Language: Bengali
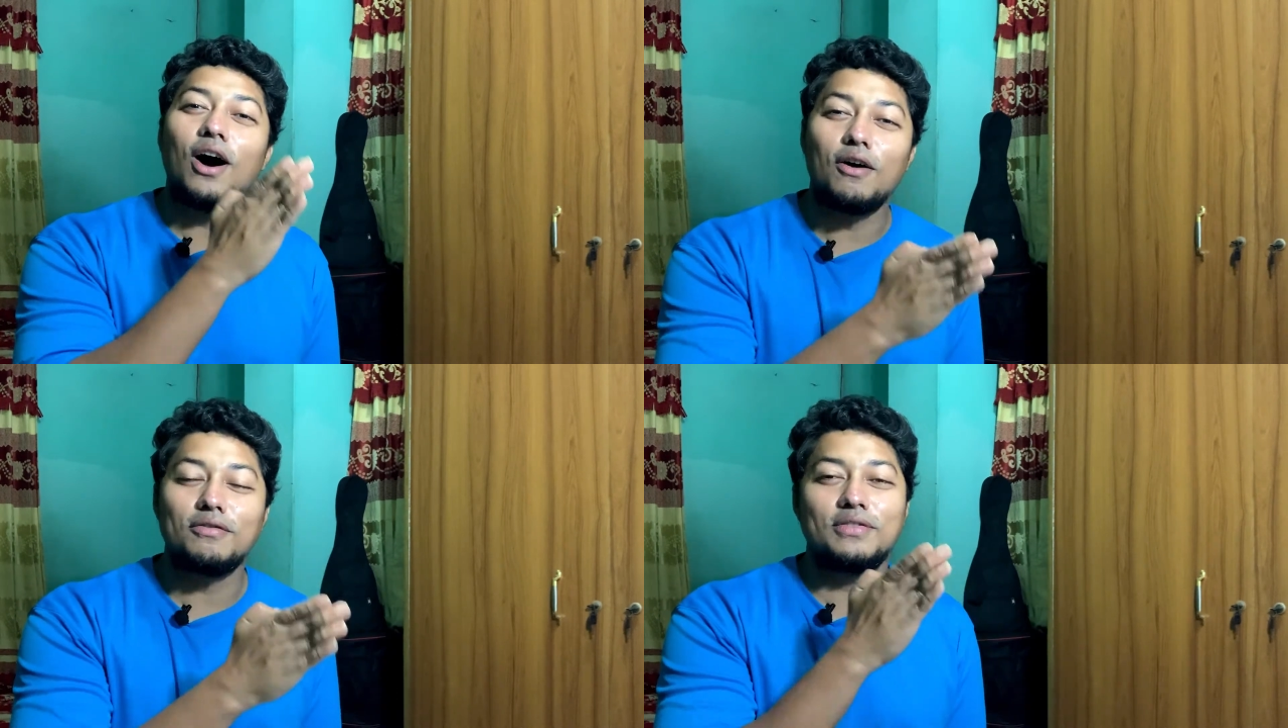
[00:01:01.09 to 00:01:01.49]

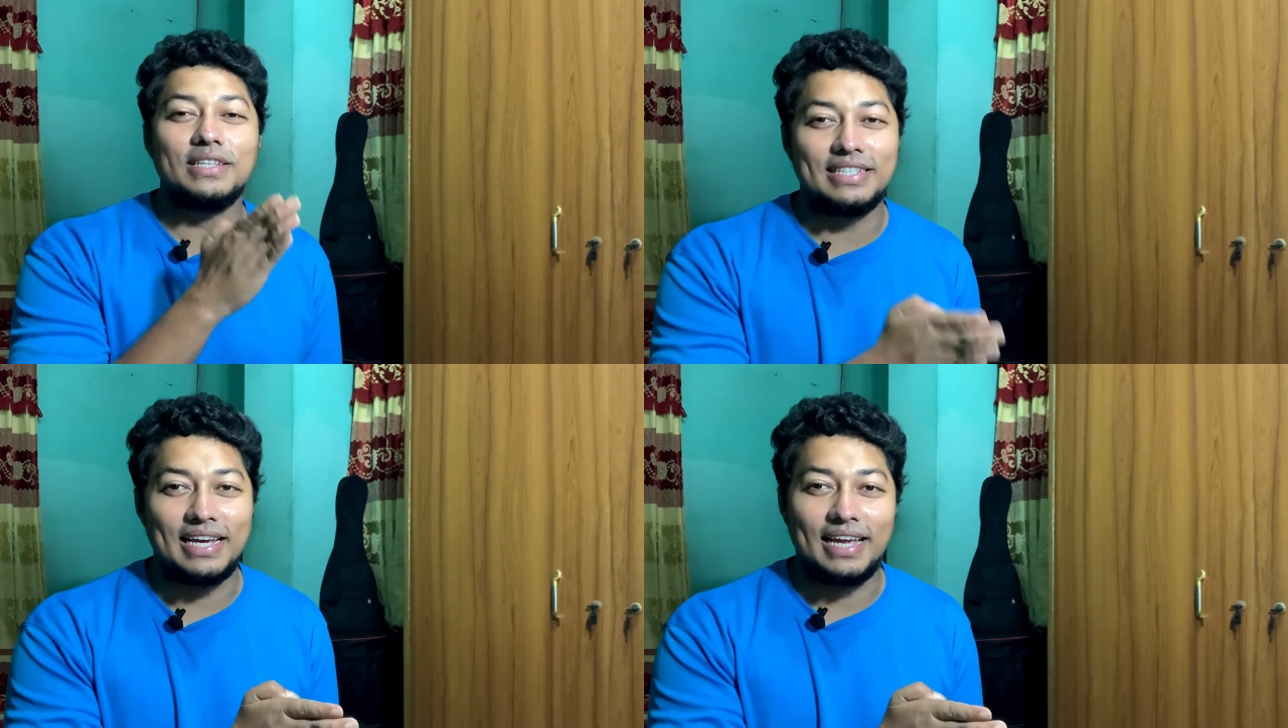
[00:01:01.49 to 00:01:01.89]
of the
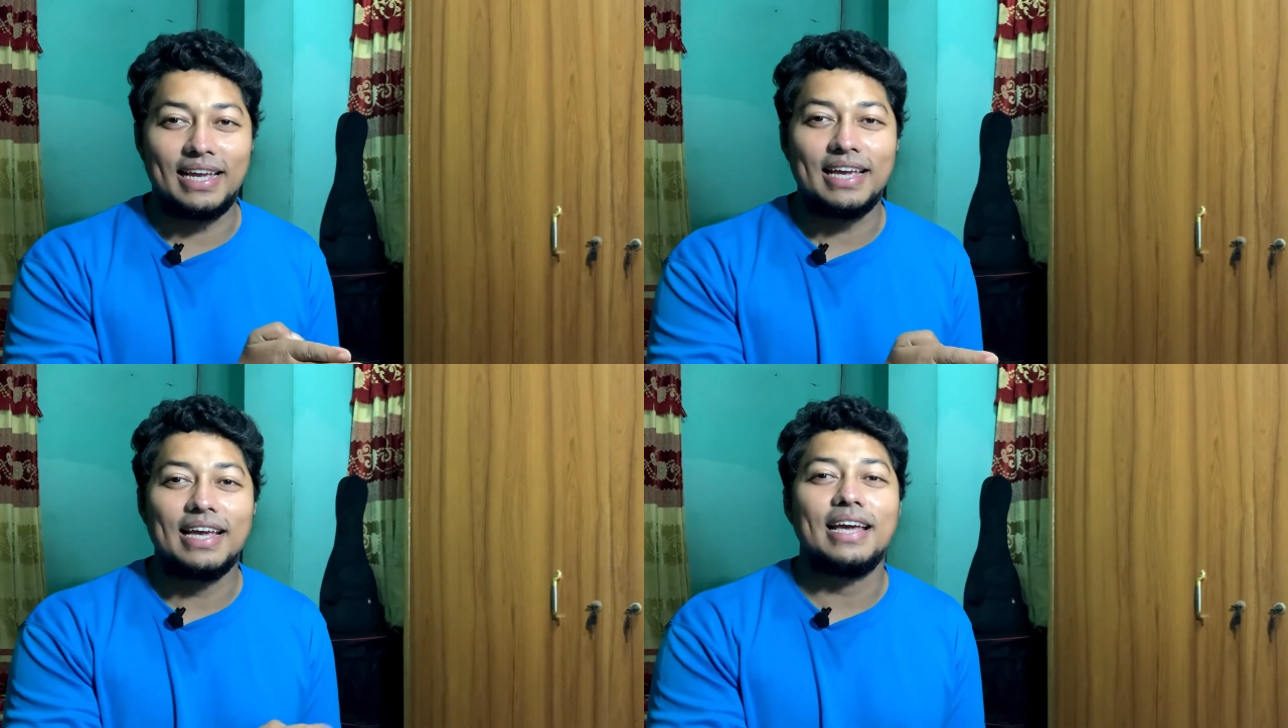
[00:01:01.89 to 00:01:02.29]
day
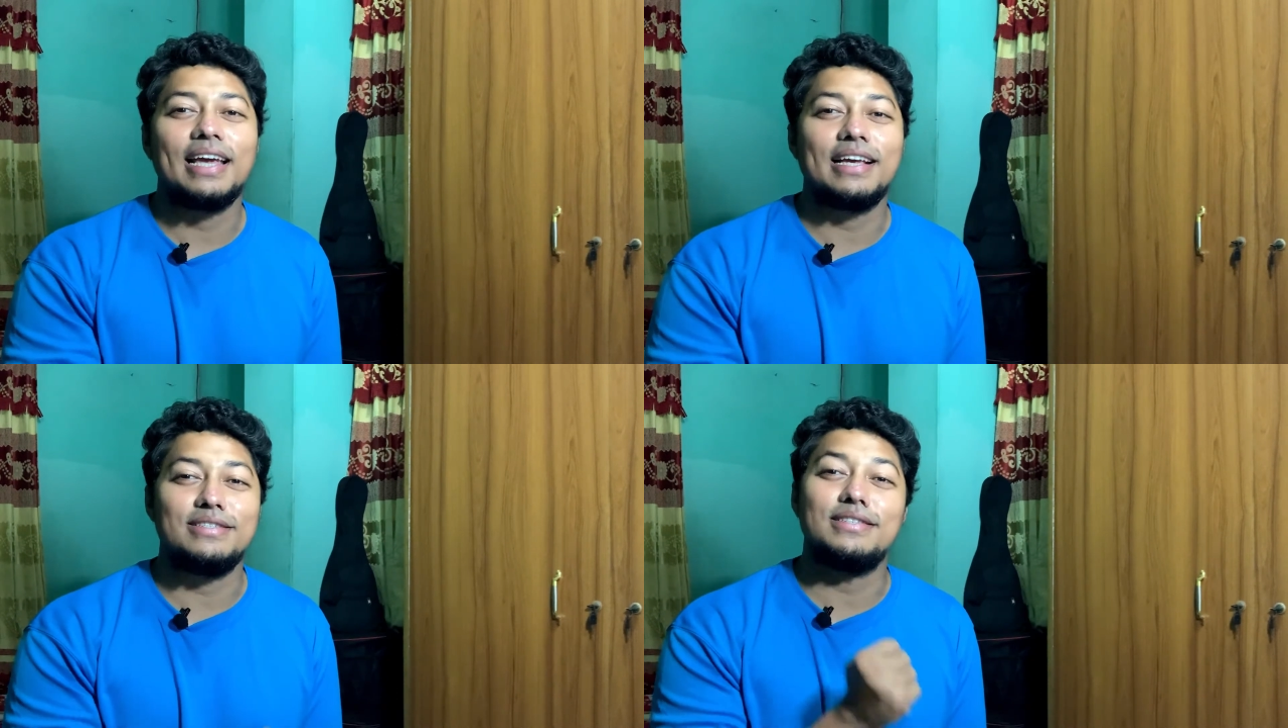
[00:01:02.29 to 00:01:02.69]

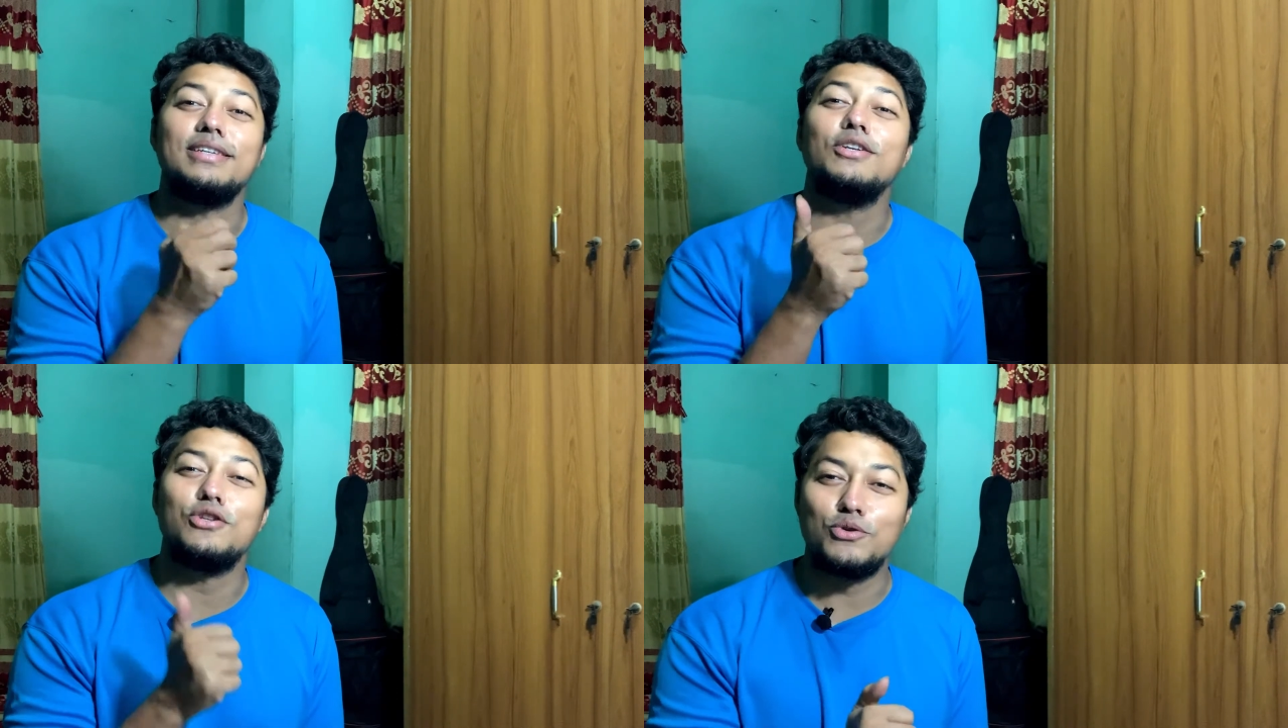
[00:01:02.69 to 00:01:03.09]
is
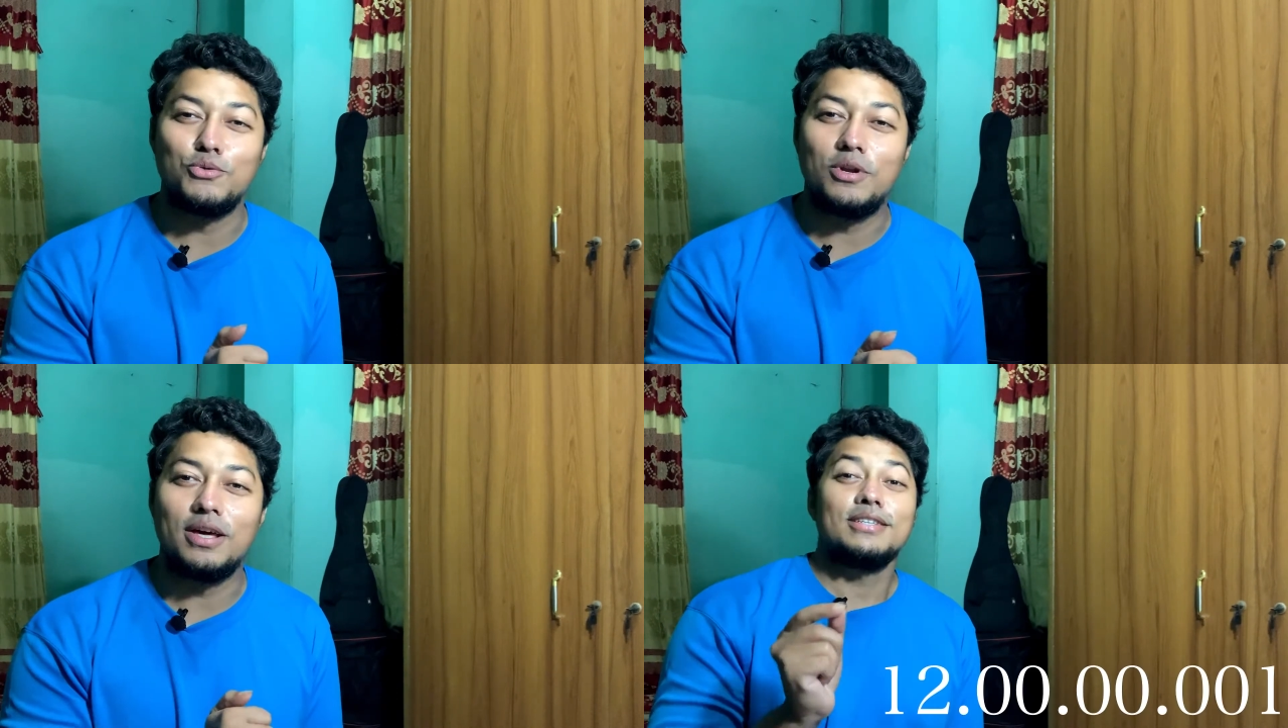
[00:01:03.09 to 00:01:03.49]

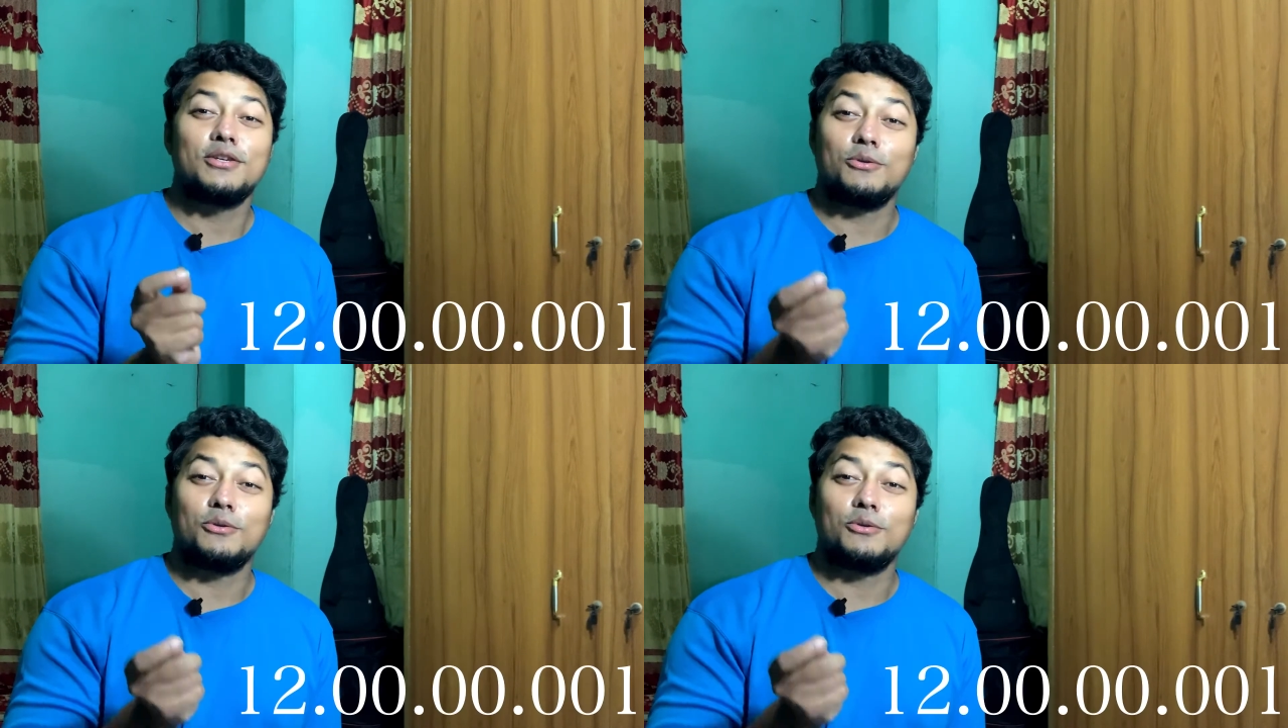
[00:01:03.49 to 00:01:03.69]
noon. So